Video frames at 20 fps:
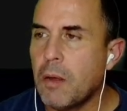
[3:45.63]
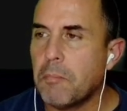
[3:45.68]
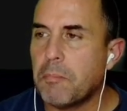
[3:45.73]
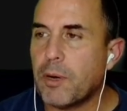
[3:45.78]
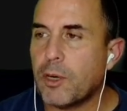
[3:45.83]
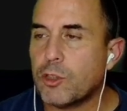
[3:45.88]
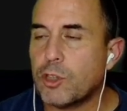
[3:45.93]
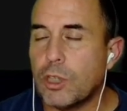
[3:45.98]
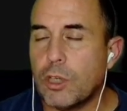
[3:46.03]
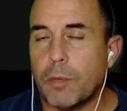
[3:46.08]

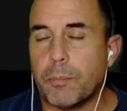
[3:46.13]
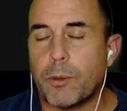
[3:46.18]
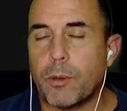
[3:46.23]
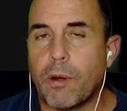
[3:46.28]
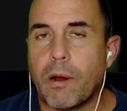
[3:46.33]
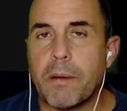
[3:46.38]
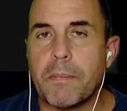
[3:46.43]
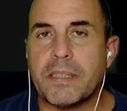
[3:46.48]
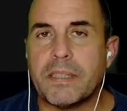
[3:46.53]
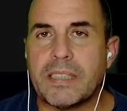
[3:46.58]
Pero si no,
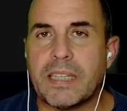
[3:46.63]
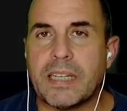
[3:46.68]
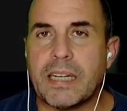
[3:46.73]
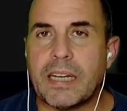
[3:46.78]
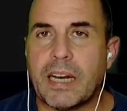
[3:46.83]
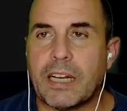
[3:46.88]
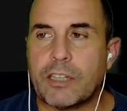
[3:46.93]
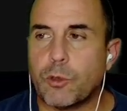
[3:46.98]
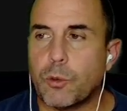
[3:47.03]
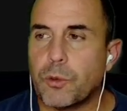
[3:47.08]
probablemente
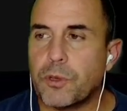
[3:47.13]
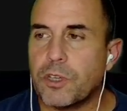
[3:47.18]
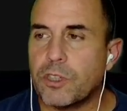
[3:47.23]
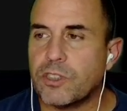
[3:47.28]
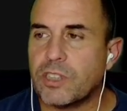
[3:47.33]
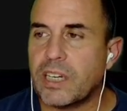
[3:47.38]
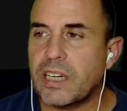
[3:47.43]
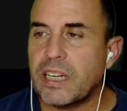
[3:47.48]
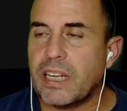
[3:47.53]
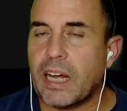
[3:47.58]
la solución
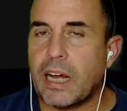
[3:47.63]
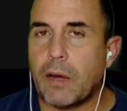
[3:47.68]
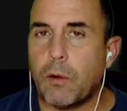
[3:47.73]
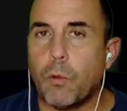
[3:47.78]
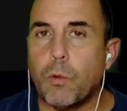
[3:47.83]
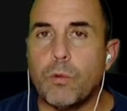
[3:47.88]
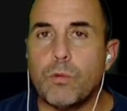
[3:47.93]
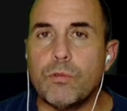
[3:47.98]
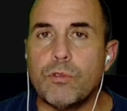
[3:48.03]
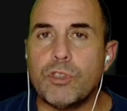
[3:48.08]
sería
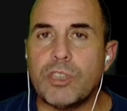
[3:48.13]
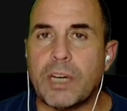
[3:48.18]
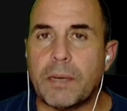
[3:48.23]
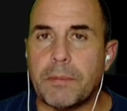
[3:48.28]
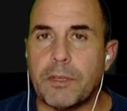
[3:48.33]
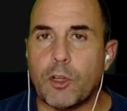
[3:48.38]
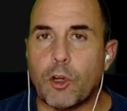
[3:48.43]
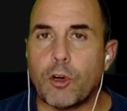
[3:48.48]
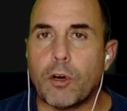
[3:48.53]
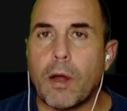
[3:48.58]
un
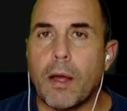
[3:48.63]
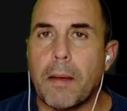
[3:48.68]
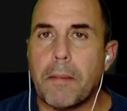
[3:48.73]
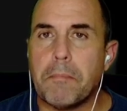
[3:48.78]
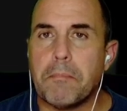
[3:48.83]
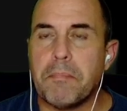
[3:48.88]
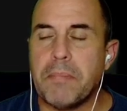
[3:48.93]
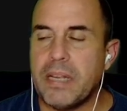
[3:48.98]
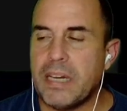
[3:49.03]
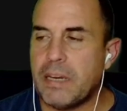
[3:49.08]
servidor
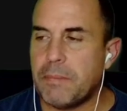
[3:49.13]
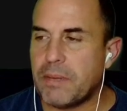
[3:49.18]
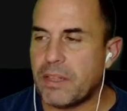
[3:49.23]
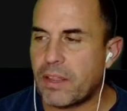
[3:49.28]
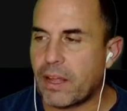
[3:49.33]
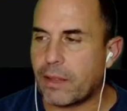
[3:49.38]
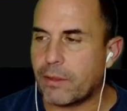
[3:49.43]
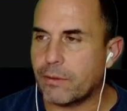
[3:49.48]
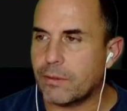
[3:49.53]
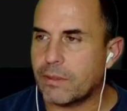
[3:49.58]

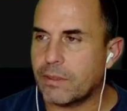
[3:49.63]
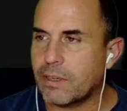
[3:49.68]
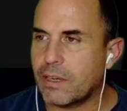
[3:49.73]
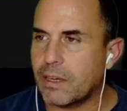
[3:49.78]
minimizado.